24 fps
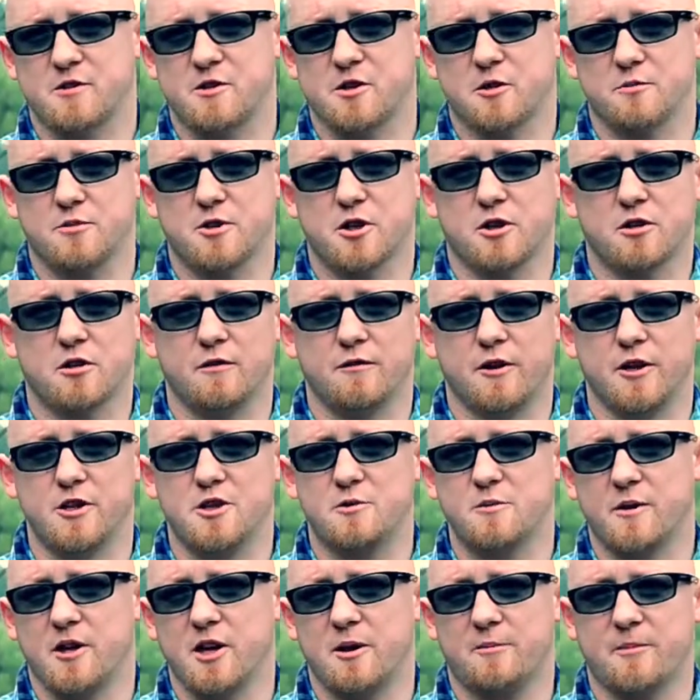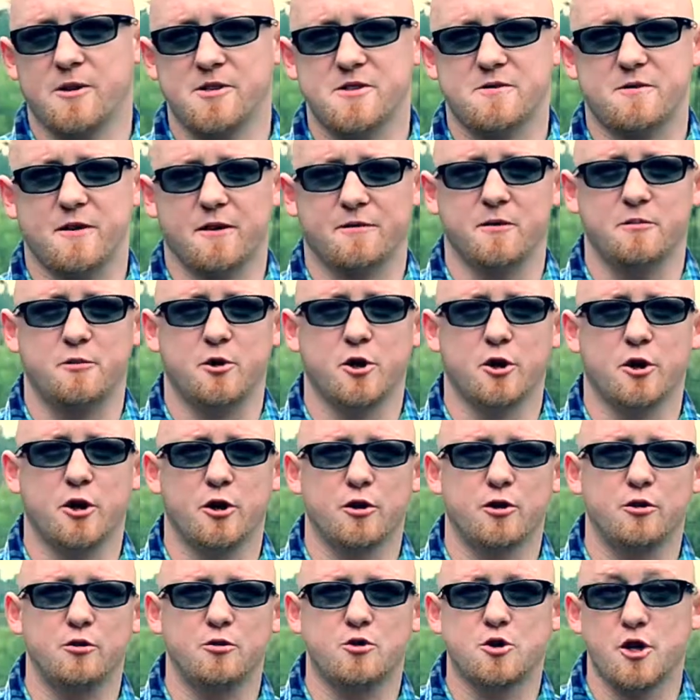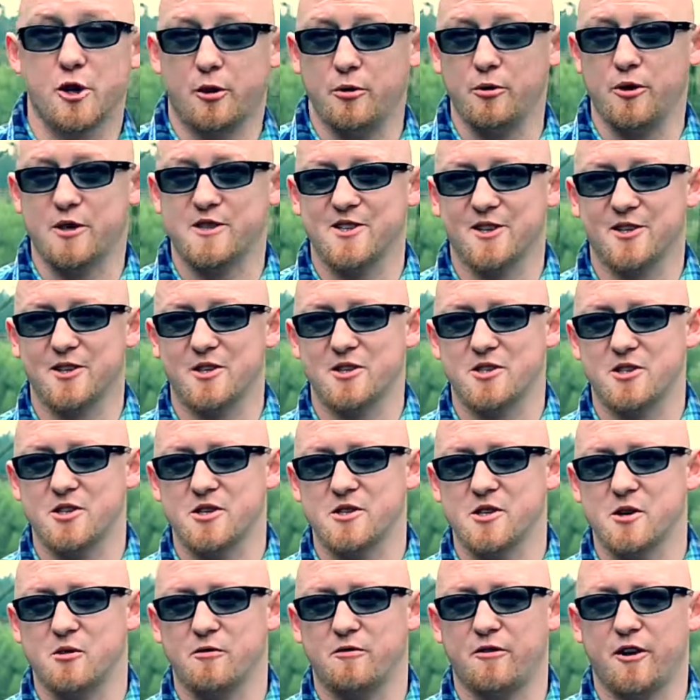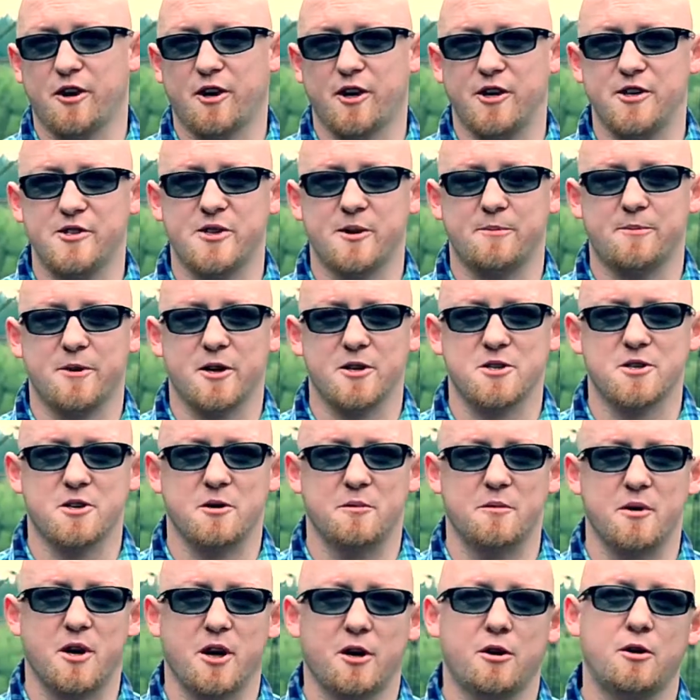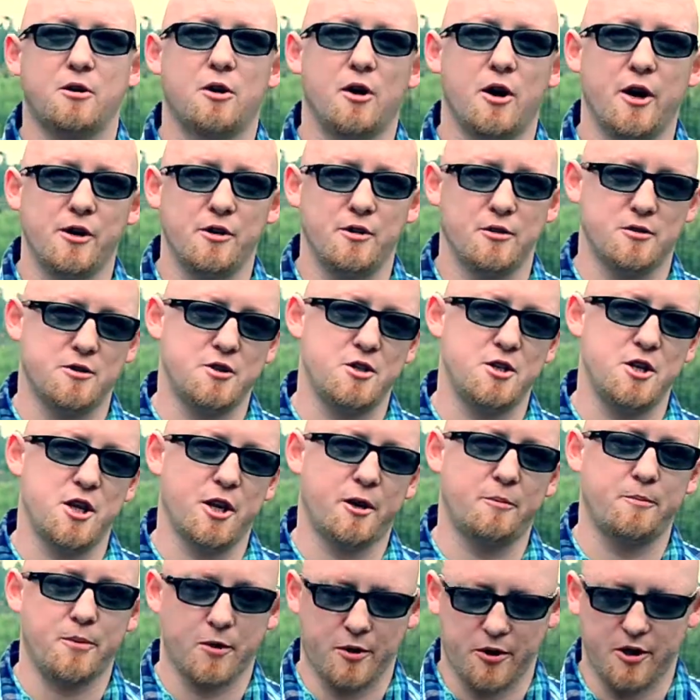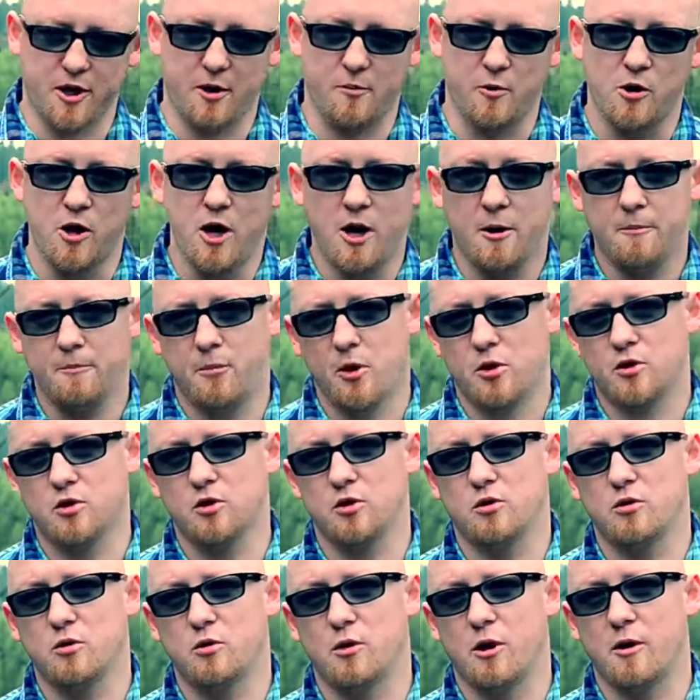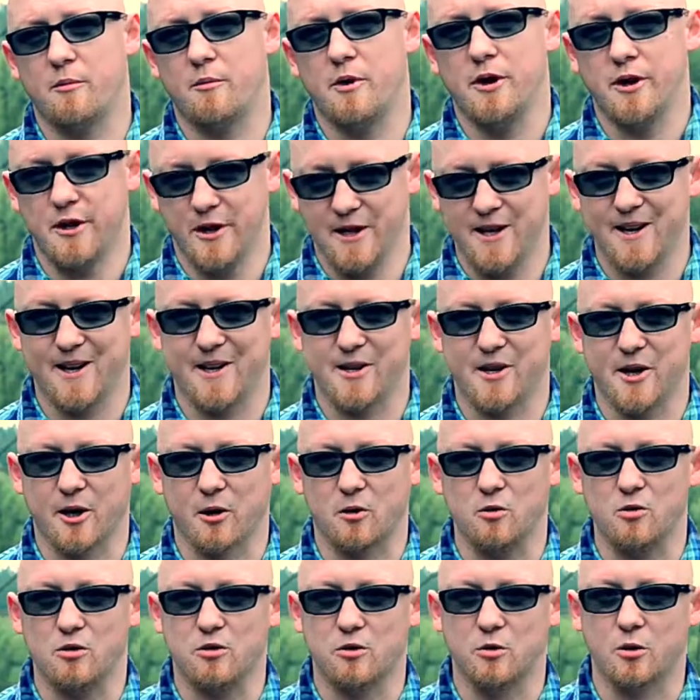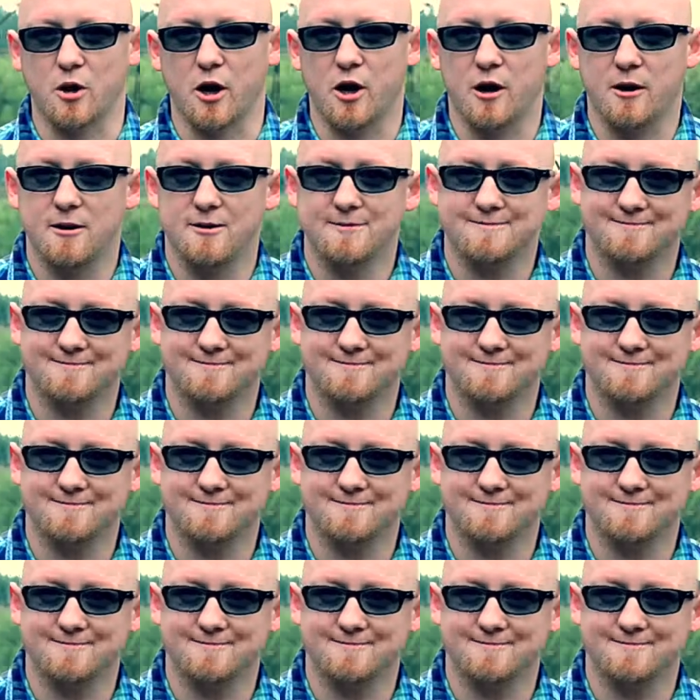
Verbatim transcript: co przygotowaliśmy dla Państwa w tym tygodniu. Dziękuję serdecznie za uwagę i zapraszam na kolejny odcinek programu pod tytułem Jelenia Kultura.